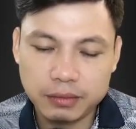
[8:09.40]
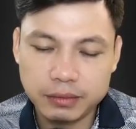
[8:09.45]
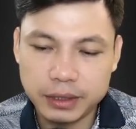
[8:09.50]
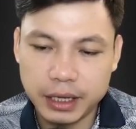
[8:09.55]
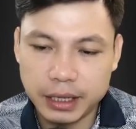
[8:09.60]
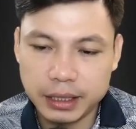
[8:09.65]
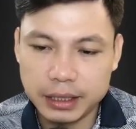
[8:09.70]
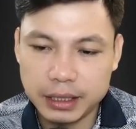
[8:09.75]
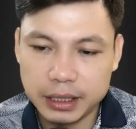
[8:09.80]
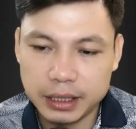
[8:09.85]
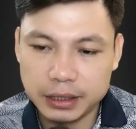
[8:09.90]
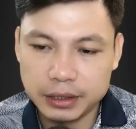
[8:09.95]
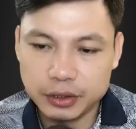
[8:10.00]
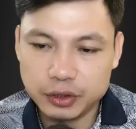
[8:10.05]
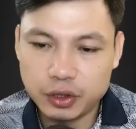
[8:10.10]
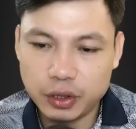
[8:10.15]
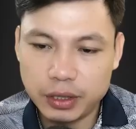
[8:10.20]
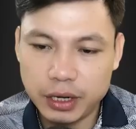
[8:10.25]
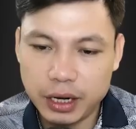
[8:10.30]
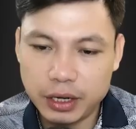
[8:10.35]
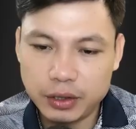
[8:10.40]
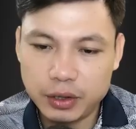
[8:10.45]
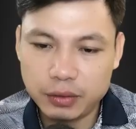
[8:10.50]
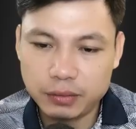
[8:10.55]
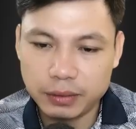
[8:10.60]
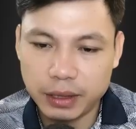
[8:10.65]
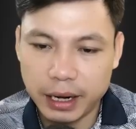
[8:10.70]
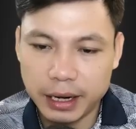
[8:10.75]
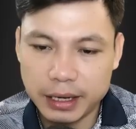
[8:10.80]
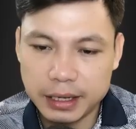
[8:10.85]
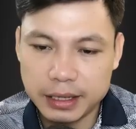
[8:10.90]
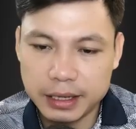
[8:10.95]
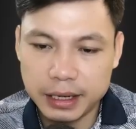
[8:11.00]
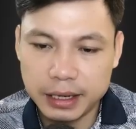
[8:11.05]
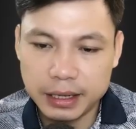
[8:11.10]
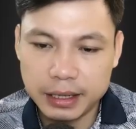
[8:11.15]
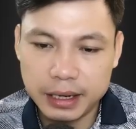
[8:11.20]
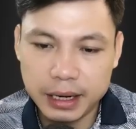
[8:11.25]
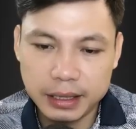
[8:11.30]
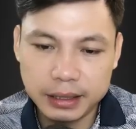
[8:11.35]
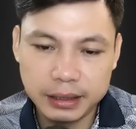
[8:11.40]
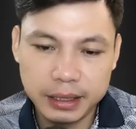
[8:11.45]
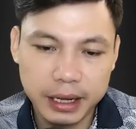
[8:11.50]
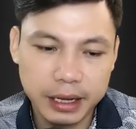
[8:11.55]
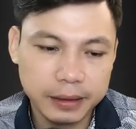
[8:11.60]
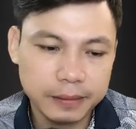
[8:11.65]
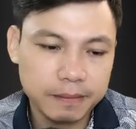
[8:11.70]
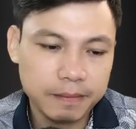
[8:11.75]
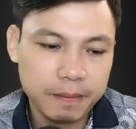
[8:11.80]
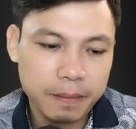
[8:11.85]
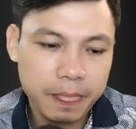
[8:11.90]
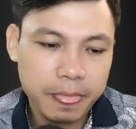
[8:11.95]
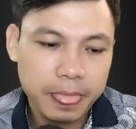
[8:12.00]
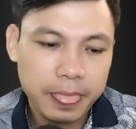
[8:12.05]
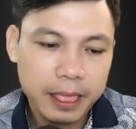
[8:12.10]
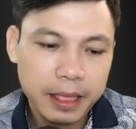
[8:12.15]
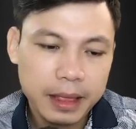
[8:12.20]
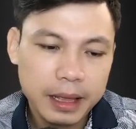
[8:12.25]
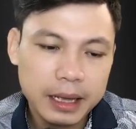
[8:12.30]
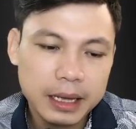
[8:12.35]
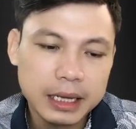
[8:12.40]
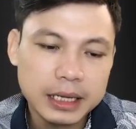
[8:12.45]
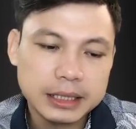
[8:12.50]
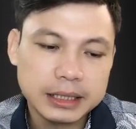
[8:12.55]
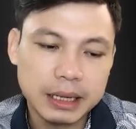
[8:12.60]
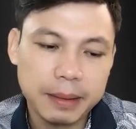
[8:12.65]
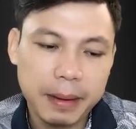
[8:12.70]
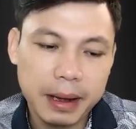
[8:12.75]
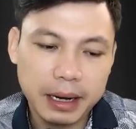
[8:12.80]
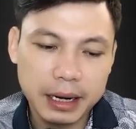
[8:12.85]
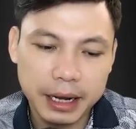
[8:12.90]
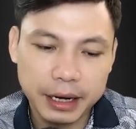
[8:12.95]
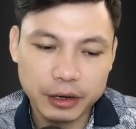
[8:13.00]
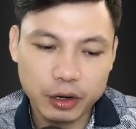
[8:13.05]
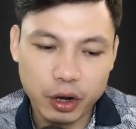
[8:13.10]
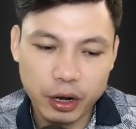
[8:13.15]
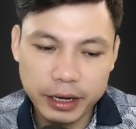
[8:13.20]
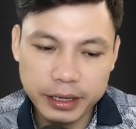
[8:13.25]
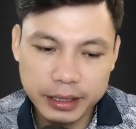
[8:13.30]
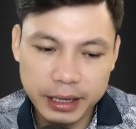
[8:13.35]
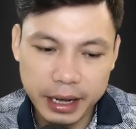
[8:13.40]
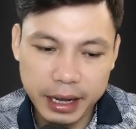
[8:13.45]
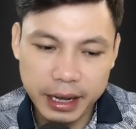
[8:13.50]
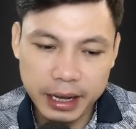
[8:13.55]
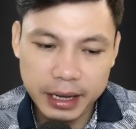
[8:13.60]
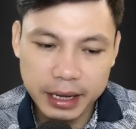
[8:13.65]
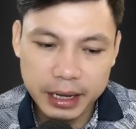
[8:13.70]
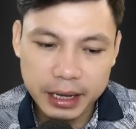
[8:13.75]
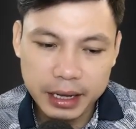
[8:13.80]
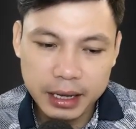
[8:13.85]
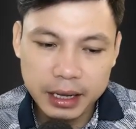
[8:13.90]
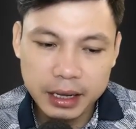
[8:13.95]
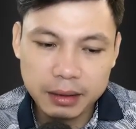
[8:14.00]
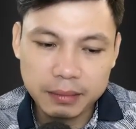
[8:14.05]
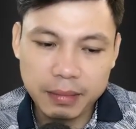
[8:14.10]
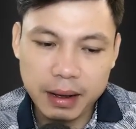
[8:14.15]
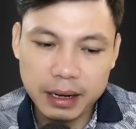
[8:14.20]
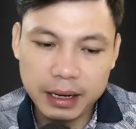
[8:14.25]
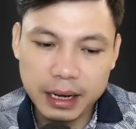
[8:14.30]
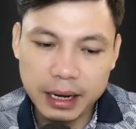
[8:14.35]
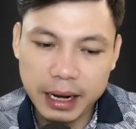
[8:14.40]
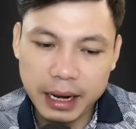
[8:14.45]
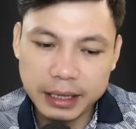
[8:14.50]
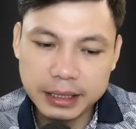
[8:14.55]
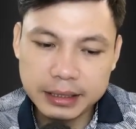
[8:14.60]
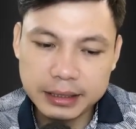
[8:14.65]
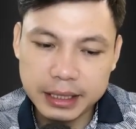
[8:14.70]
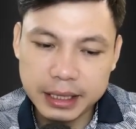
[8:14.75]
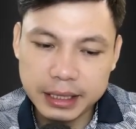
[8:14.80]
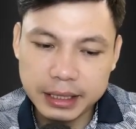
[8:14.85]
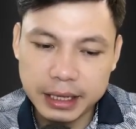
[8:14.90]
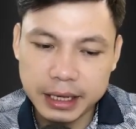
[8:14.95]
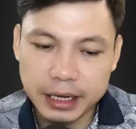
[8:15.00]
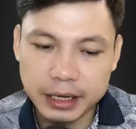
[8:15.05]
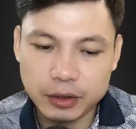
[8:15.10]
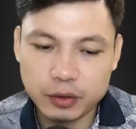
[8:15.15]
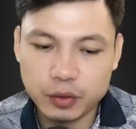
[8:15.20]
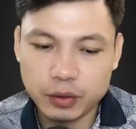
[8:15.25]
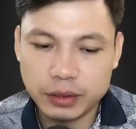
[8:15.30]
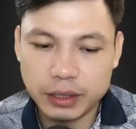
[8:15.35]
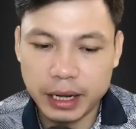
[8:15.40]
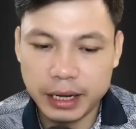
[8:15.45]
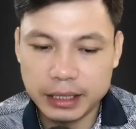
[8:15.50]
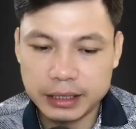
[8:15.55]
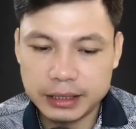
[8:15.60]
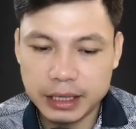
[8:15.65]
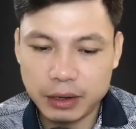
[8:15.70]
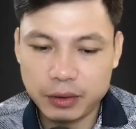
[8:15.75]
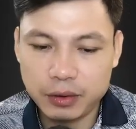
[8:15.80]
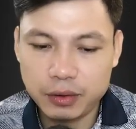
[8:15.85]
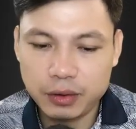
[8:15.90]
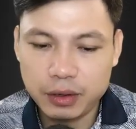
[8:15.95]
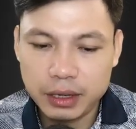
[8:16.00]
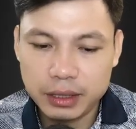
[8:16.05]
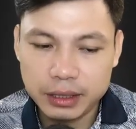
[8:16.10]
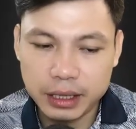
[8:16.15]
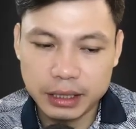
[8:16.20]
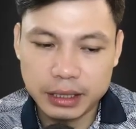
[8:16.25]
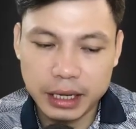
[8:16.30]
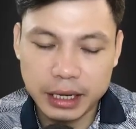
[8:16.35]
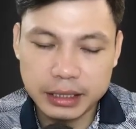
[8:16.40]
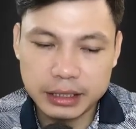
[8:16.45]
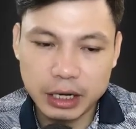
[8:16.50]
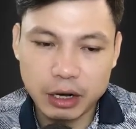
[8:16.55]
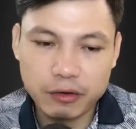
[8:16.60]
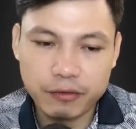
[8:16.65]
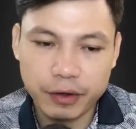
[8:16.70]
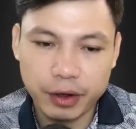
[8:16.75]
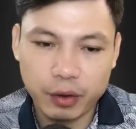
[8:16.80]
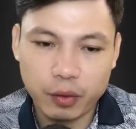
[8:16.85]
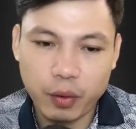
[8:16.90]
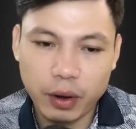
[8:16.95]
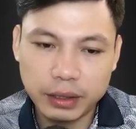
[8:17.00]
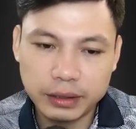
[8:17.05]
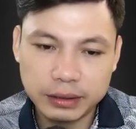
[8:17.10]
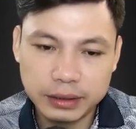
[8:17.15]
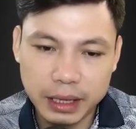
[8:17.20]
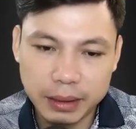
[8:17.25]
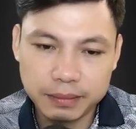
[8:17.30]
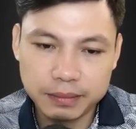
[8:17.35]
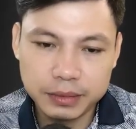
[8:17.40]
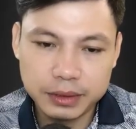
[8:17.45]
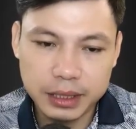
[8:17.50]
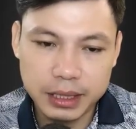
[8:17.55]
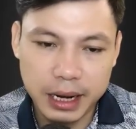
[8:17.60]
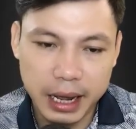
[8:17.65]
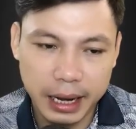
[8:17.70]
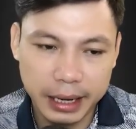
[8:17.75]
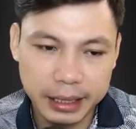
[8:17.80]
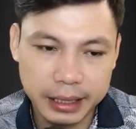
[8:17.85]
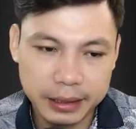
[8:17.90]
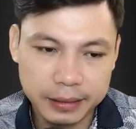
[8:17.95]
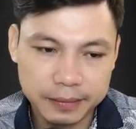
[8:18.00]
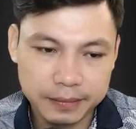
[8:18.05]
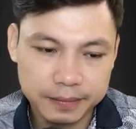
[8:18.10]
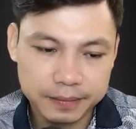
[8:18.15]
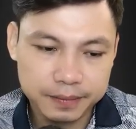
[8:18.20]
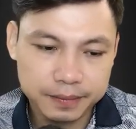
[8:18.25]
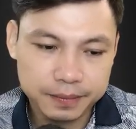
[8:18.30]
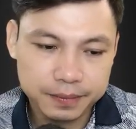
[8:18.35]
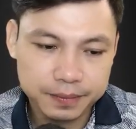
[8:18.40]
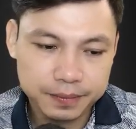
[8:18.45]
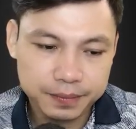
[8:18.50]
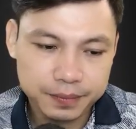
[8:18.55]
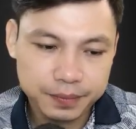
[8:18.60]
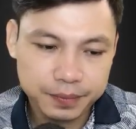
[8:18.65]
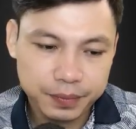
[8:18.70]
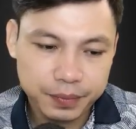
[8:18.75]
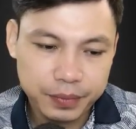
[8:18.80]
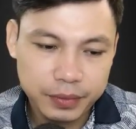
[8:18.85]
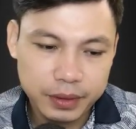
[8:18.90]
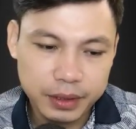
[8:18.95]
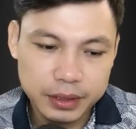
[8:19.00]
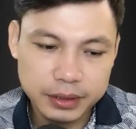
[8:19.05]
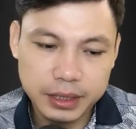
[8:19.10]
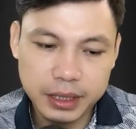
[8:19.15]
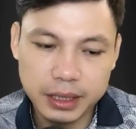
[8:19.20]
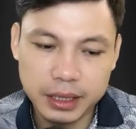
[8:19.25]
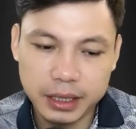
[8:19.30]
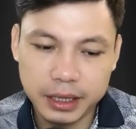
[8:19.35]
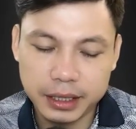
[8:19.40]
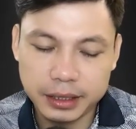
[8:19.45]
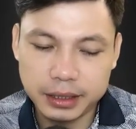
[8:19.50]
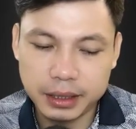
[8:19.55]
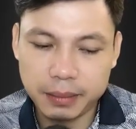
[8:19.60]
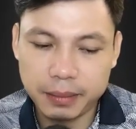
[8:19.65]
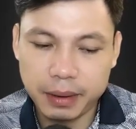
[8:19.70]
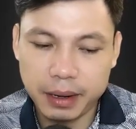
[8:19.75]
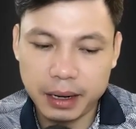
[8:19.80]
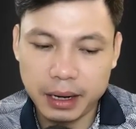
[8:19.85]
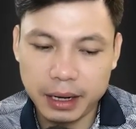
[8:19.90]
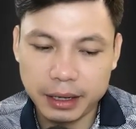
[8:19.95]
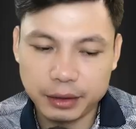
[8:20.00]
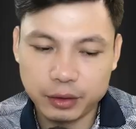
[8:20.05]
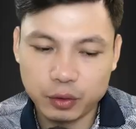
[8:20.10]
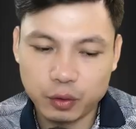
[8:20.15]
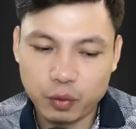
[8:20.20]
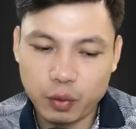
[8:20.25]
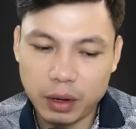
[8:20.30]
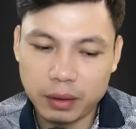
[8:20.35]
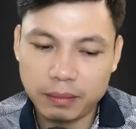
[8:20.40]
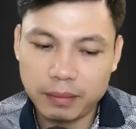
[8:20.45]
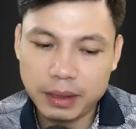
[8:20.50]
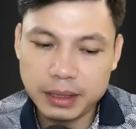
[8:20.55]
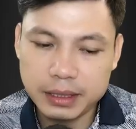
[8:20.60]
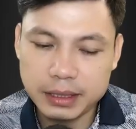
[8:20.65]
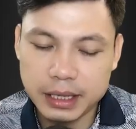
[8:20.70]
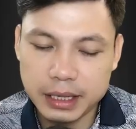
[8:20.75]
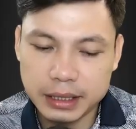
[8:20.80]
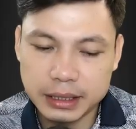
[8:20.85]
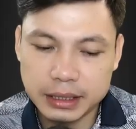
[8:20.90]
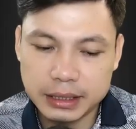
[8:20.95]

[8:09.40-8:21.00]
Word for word: Thắng chạy theo sau, đến nơi đã thấy cả hai chén chú chén lành ở trong nhà. Cả hai không thèm để ý đến hắn mà cứ như vậy chìm vào những câu chuyện vẩn vơ không có hồi kết.